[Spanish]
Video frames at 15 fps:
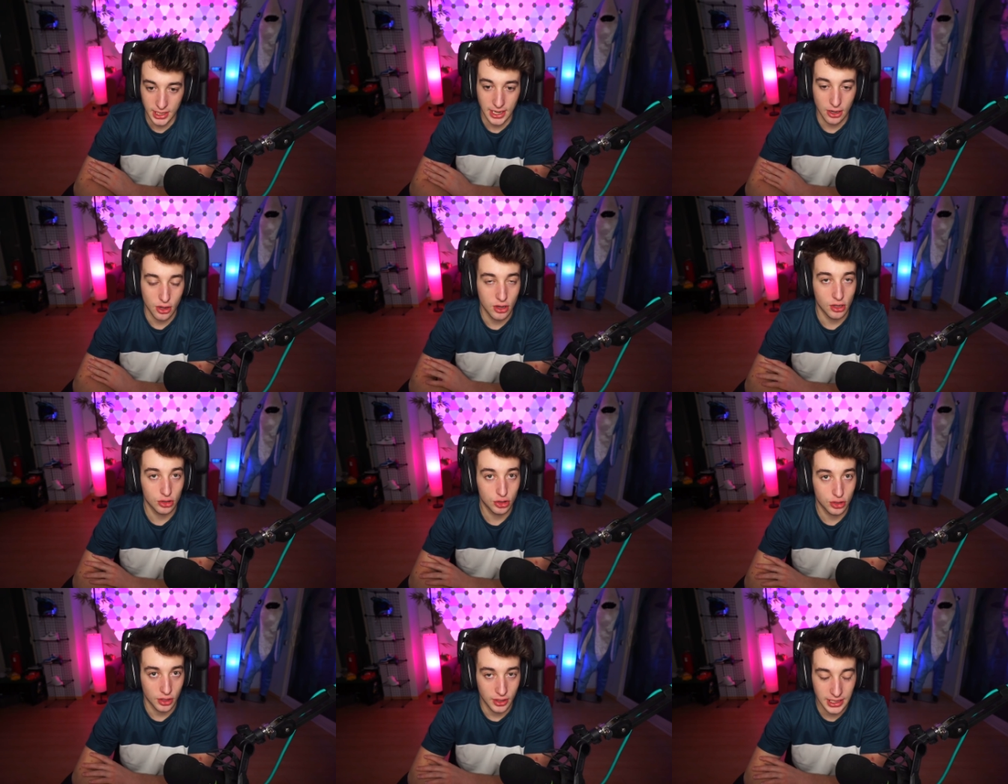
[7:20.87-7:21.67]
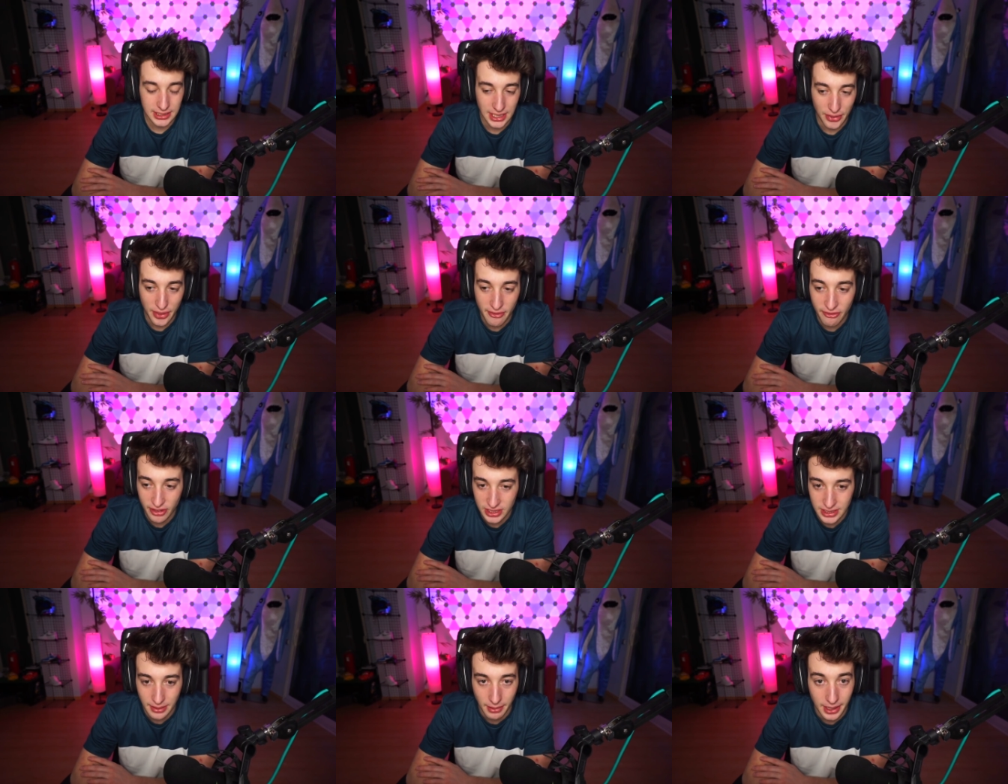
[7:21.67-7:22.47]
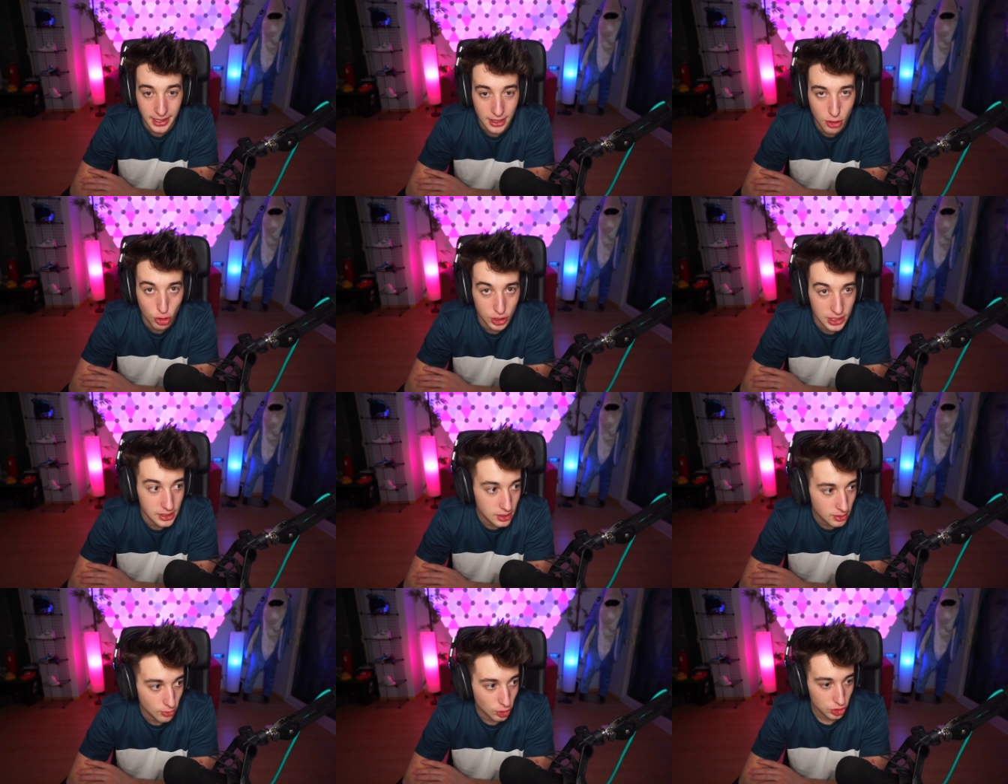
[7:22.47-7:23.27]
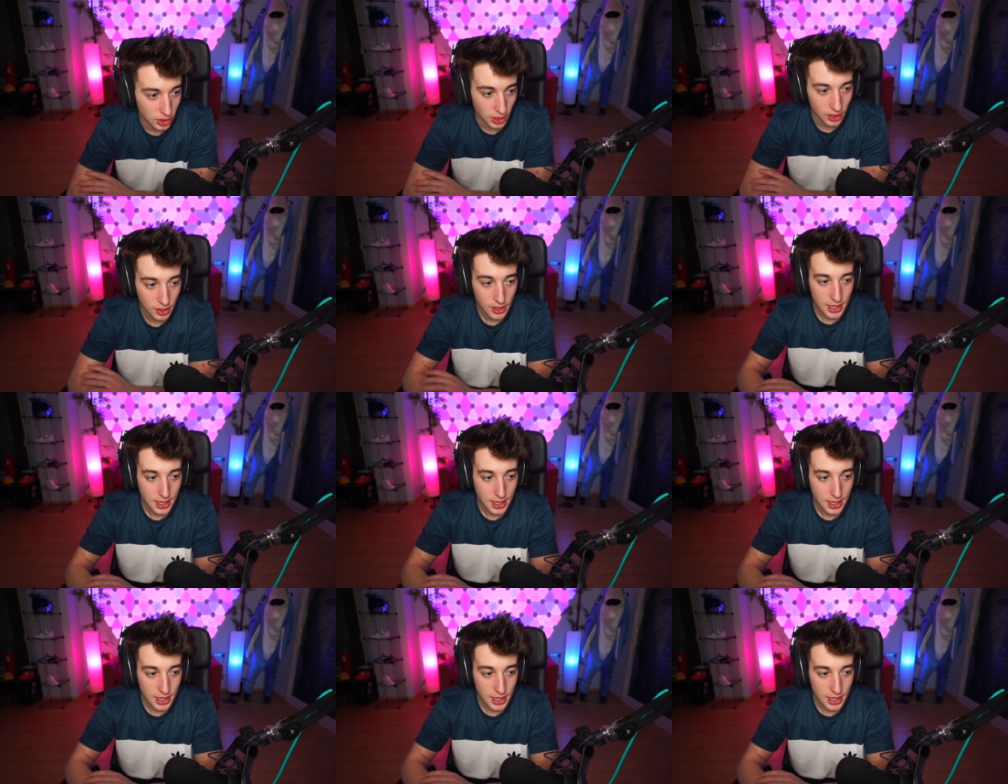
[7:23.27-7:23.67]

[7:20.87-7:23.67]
que lo de los drones hacen festivales loquísimos, ¿eh?